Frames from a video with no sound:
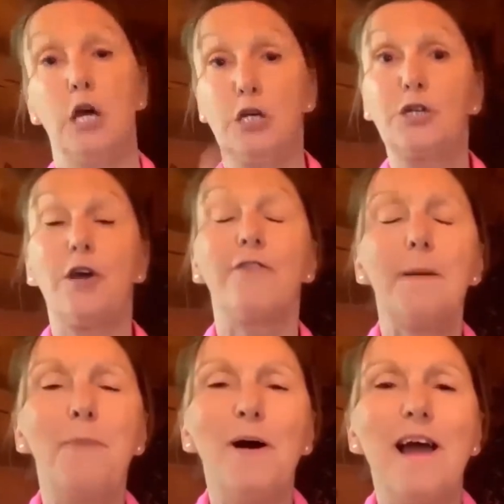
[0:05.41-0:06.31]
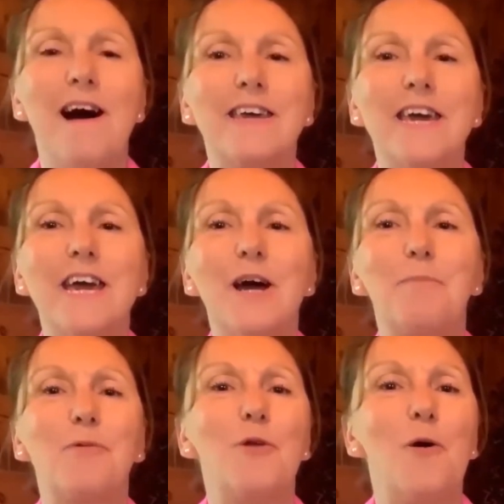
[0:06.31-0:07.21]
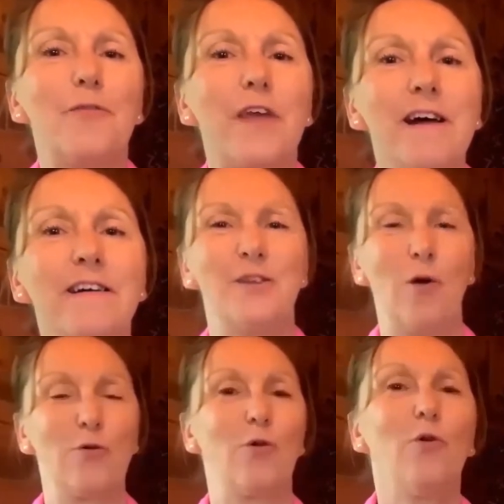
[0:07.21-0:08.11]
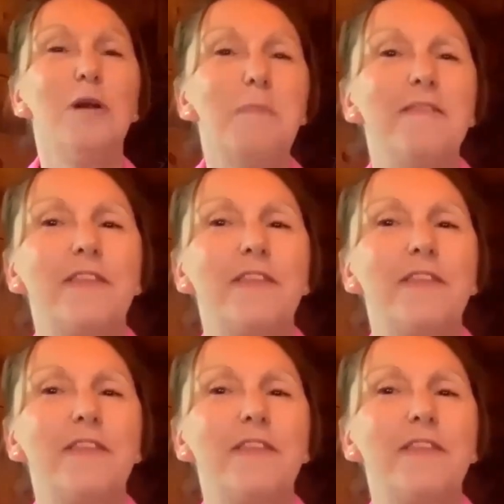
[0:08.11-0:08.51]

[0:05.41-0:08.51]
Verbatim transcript: Je te ferai pas languir plus longtemps, donc roulement de